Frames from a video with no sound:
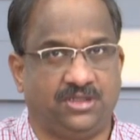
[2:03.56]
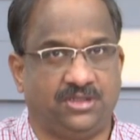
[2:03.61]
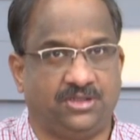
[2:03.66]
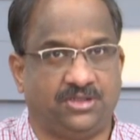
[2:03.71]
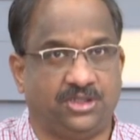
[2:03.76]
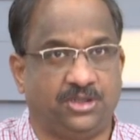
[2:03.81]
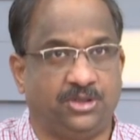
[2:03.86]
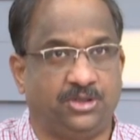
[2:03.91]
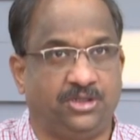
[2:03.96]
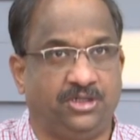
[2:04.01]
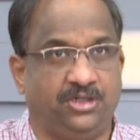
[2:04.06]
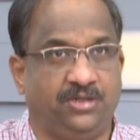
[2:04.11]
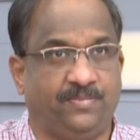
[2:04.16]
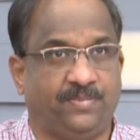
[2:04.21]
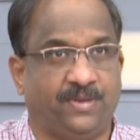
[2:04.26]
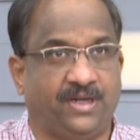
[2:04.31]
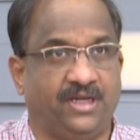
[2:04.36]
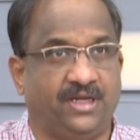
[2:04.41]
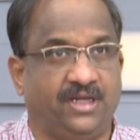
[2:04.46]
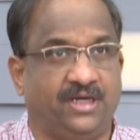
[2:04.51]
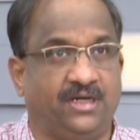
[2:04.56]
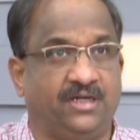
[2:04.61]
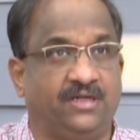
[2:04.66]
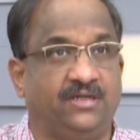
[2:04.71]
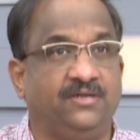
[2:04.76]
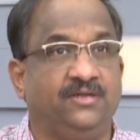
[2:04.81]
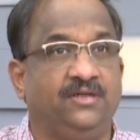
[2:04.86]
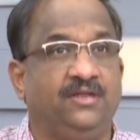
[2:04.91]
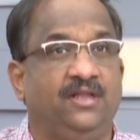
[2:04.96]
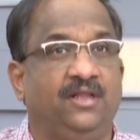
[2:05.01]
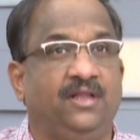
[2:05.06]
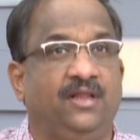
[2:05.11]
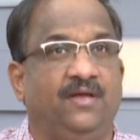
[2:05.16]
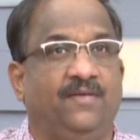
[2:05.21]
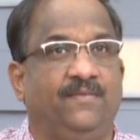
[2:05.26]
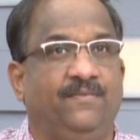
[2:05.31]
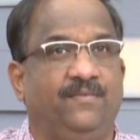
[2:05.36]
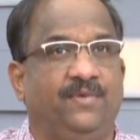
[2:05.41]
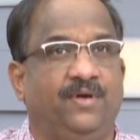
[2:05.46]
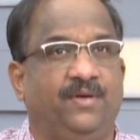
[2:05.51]
చంద్రుని పైన
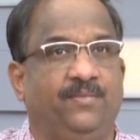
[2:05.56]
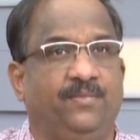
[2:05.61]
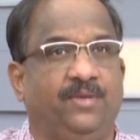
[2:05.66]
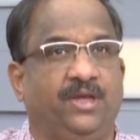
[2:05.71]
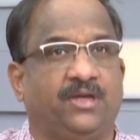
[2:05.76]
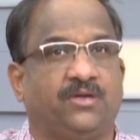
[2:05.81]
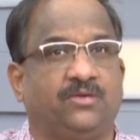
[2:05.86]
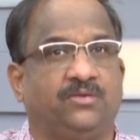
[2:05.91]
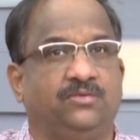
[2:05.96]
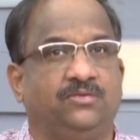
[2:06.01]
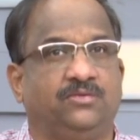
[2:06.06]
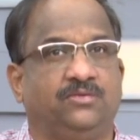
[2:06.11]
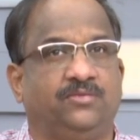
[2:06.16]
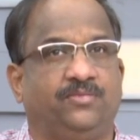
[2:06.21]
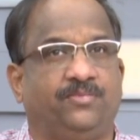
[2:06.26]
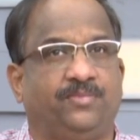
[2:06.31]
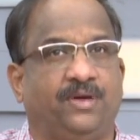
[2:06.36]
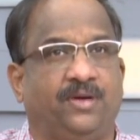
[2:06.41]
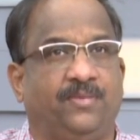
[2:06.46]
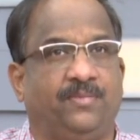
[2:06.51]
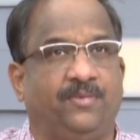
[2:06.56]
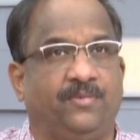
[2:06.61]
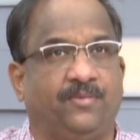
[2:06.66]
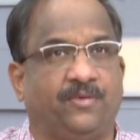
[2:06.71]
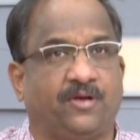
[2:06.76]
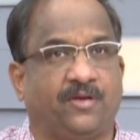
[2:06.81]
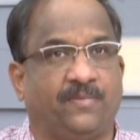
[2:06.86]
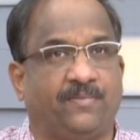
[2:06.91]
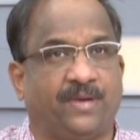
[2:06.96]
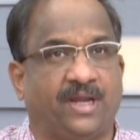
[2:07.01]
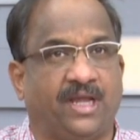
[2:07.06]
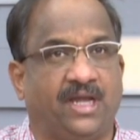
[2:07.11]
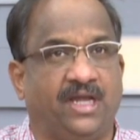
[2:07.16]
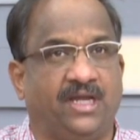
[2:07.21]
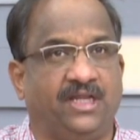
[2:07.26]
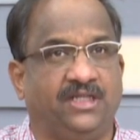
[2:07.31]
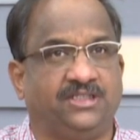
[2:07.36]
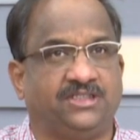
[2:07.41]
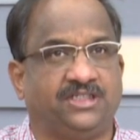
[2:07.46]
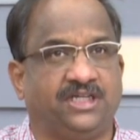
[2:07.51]
మీకు ఒక
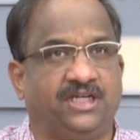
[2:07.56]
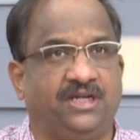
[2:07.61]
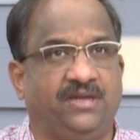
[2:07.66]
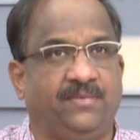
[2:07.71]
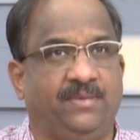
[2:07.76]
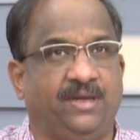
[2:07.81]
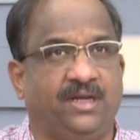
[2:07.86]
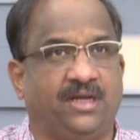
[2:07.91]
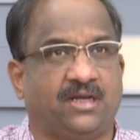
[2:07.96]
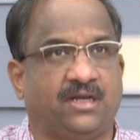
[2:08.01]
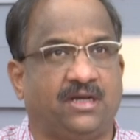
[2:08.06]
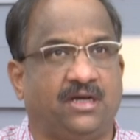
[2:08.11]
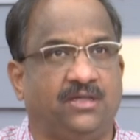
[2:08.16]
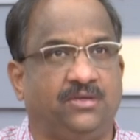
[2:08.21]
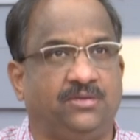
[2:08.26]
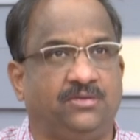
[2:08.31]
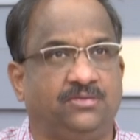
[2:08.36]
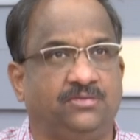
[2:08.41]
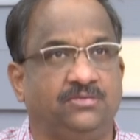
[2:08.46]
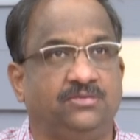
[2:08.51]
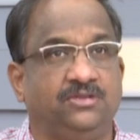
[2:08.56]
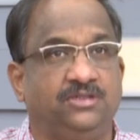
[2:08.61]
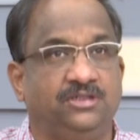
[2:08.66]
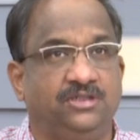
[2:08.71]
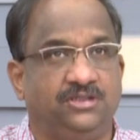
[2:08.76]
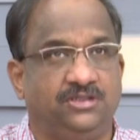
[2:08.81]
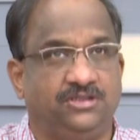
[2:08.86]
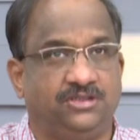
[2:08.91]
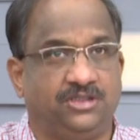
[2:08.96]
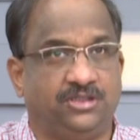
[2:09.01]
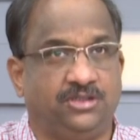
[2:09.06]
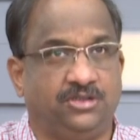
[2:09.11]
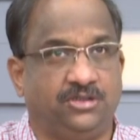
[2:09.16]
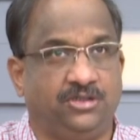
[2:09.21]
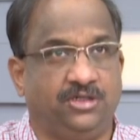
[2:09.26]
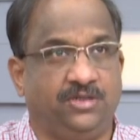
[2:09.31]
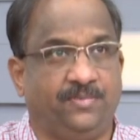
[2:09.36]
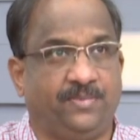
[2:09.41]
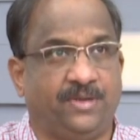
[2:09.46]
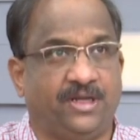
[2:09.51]
ప్రయాణం చేయడమే కాదు
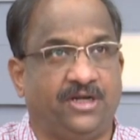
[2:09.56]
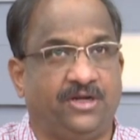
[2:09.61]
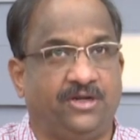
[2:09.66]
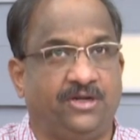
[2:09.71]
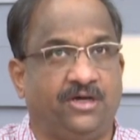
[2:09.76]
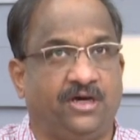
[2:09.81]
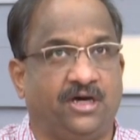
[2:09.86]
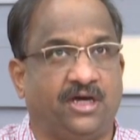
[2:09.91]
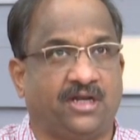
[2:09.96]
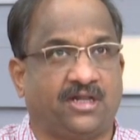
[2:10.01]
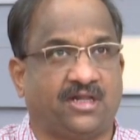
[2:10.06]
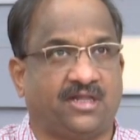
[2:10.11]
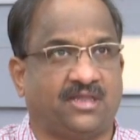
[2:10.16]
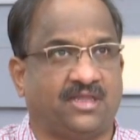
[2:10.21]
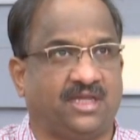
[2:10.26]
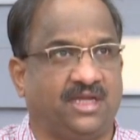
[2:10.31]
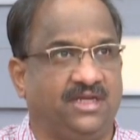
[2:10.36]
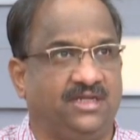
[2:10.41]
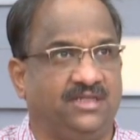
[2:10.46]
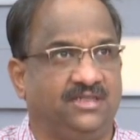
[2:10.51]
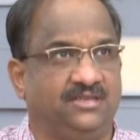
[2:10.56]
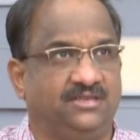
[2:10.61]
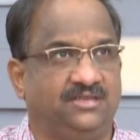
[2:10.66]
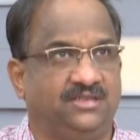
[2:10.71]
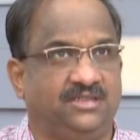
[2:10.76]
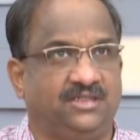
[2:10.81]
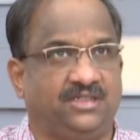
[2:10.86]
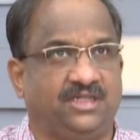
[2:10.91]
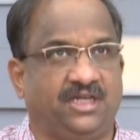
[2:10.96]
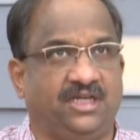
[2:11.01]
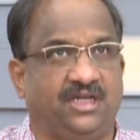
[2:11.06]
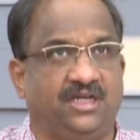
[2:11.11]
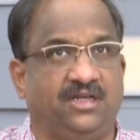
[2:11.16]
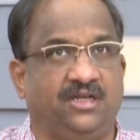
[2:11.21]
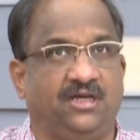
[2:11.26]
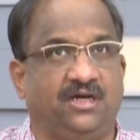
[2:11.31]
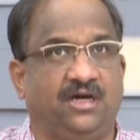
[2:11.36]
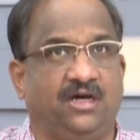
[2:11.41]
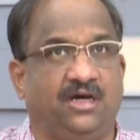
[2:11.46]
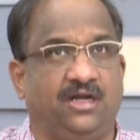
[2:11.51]
చంద్రుని పైన డార్క్ సైడ్ అంటే
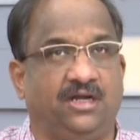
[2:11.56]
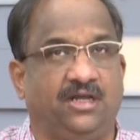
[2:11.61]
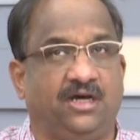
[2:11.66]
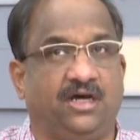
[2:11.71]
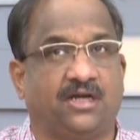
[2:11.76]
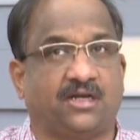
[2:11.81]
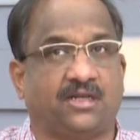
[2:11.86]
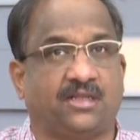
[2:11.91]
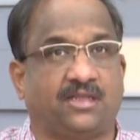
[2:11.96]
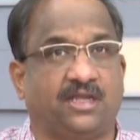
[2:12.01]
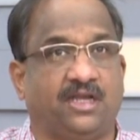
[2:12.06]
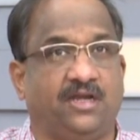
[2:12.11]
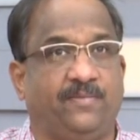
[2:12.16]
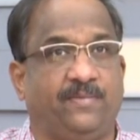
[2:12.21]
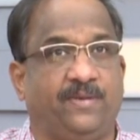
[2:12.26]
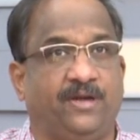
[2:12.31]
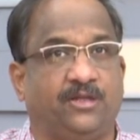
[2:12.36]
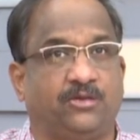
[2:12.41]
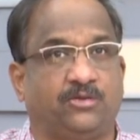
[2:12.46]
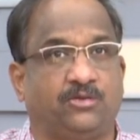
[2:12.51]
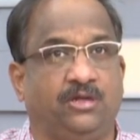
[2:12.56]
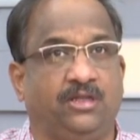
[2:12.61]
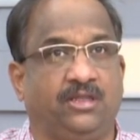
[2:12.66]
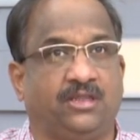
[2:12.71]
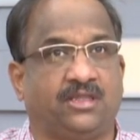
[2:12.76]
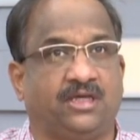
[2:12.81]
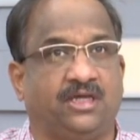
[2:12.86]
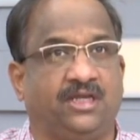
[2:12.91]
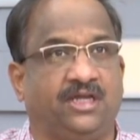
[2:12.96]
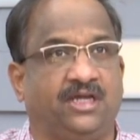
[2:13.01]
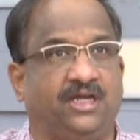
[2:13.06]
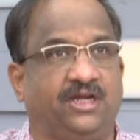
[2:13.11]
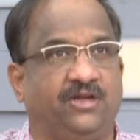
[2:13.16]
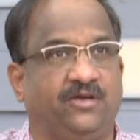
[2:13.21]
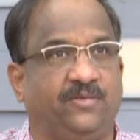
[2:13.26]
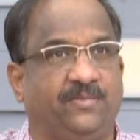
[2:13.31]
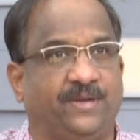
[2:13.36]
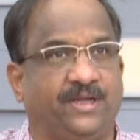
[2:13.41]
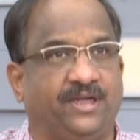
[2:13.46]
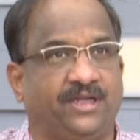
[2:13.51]
ఆ డార్క్ సైడ్ పైన తొలిసారిగా
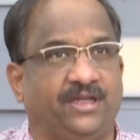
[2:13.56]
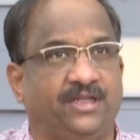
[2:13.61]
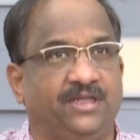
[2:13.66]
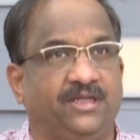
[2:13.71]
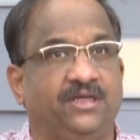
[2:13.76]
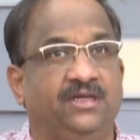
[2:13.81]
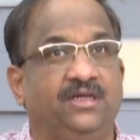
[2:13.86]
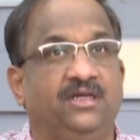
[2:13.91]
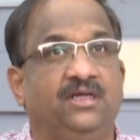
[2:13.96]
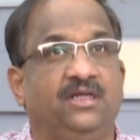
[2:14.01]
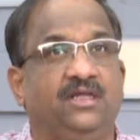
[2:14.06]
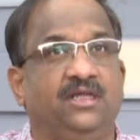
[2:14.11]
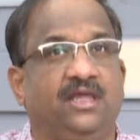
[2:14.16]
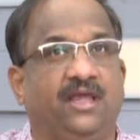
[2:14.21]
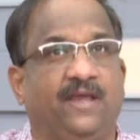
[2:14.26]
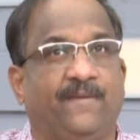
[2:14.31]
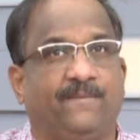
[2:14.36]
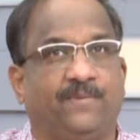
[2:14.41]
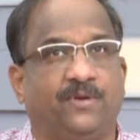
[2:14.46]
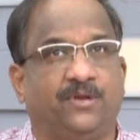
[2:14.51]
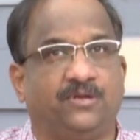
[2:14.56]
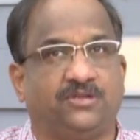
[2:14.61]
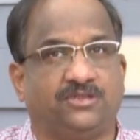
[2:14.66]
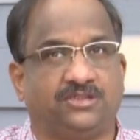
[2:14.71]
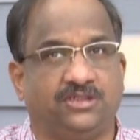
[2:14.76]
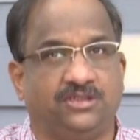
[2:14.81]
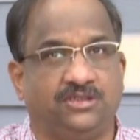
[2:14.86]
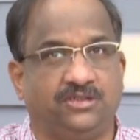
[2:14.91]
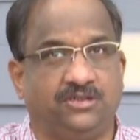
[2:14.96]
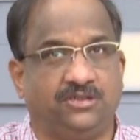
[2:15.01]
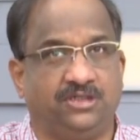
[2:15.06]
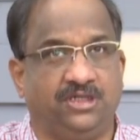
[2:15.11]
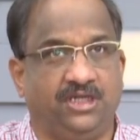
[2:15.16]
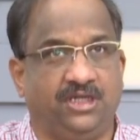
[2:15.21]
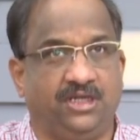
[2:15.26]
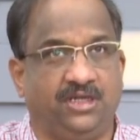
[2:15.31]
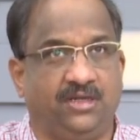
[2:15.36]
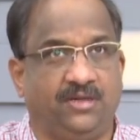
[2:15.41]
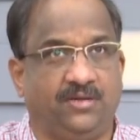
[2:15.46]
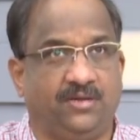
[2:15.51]
అడుగుపెట్టింది ఇప్పుడు చంద్రుని
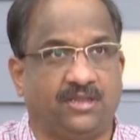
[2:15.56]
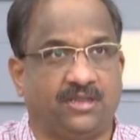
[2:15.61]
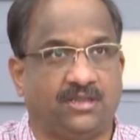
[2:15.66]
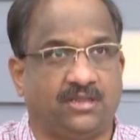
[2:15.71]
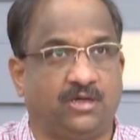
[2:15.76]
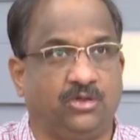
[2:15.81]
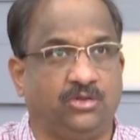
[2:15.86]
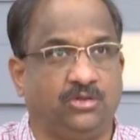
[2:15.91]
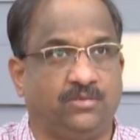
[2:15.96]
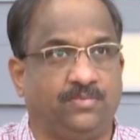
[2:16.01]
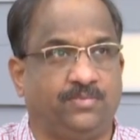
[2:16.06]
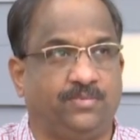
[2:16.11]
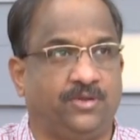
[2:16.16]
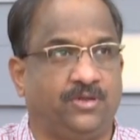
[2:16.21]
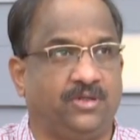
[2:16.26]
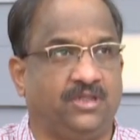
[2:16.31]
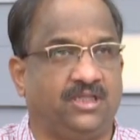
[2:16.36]
సౌత్ పోల్